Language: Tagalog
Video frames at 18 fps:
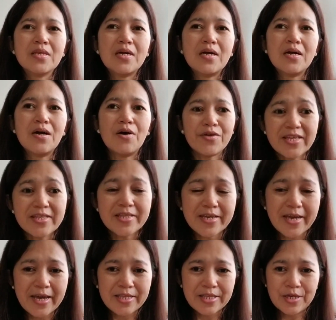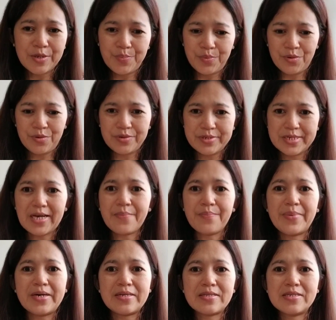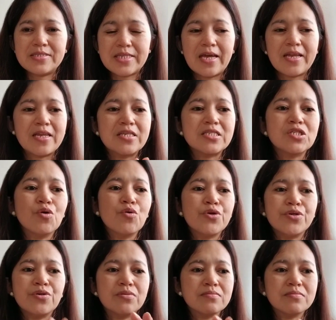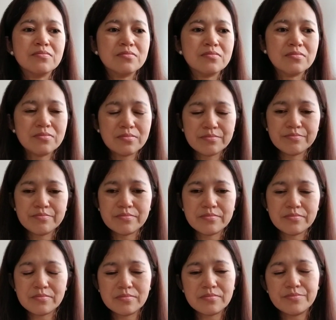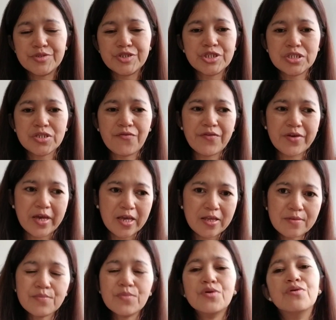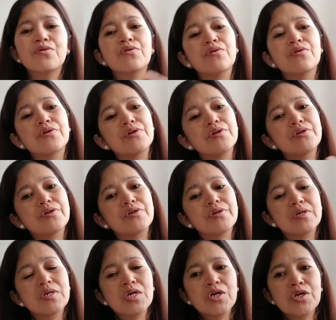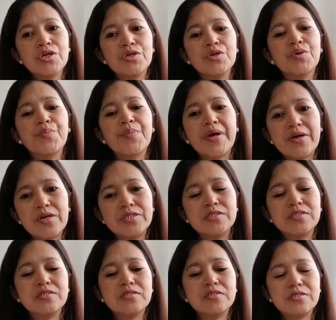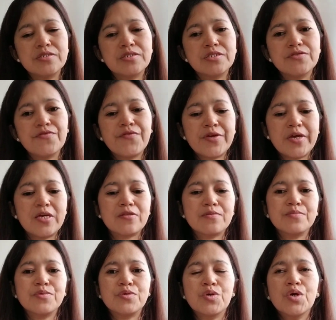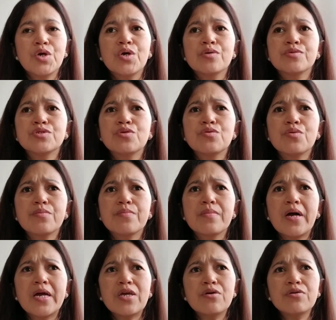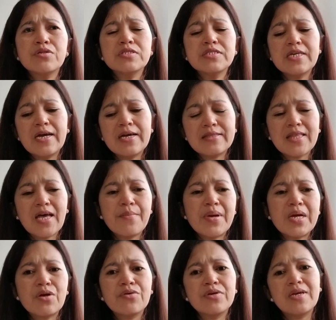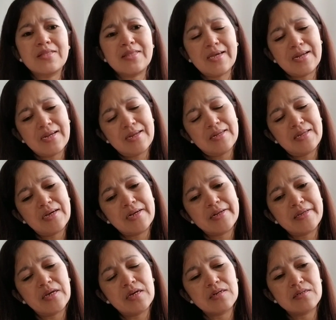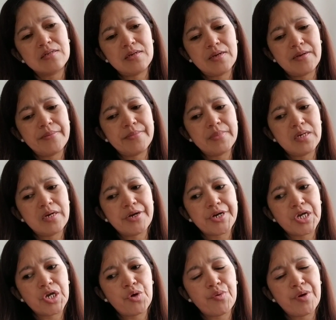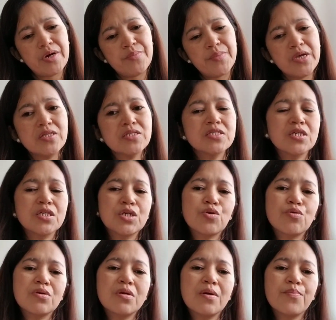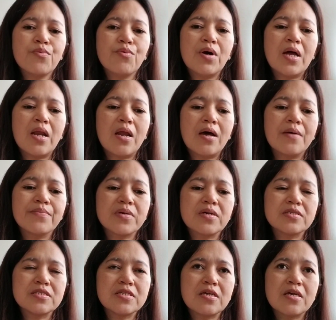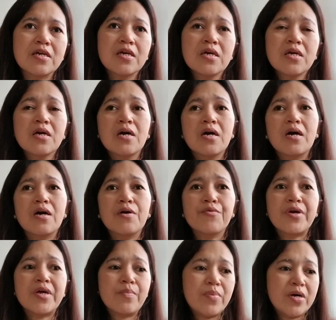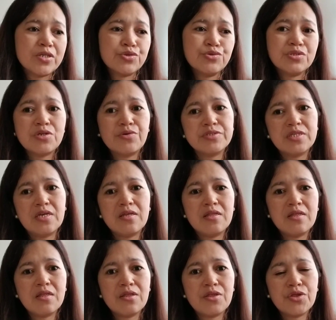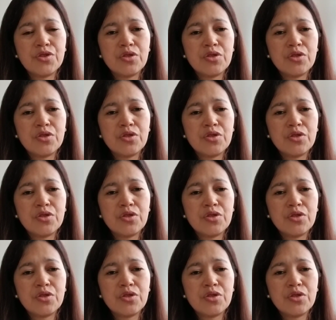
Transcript: uh, authenticated po dapat sa NSO yung birth certificate mo or yung marriage certificate mo. So, ngayon yata, meron yata nadagdag na mga requirements. Hindi ko na po alam kasi uh, way back 2012